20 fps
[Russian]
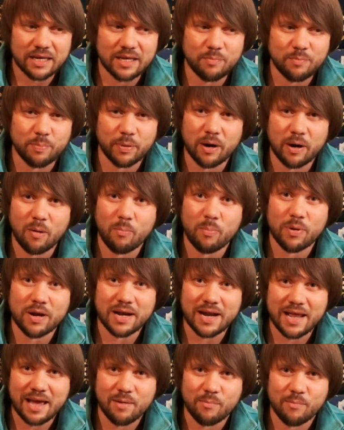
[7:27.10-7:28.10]
и
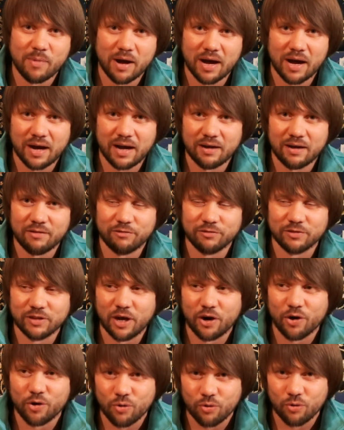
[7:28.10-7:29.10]
проблемах в
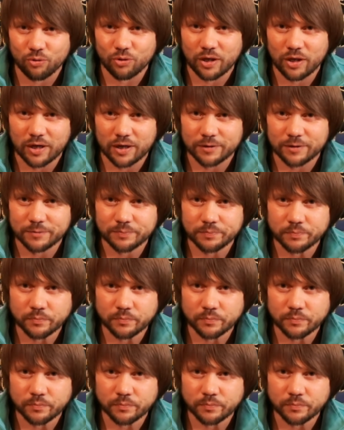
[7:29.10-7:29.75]
народах.